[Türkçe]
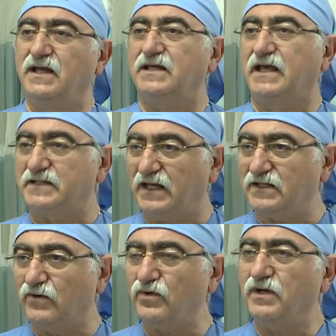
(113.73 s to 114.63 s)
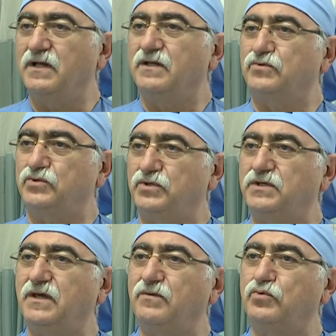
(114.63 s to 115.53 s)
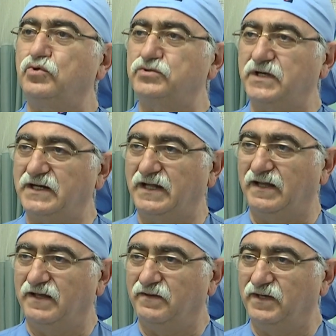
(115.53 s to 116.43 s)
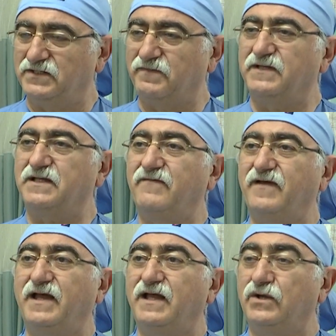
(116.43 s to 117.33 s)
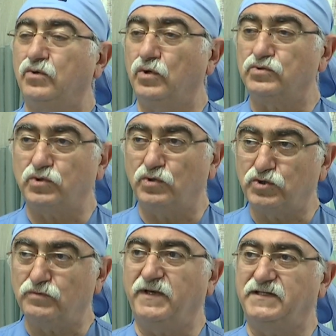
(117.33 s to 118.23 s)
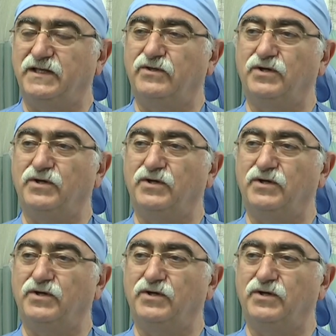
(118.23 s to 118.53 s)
Gezen tavuk düşünün ki kuşlarla irtibatta ve kontrolsüz besleniyor.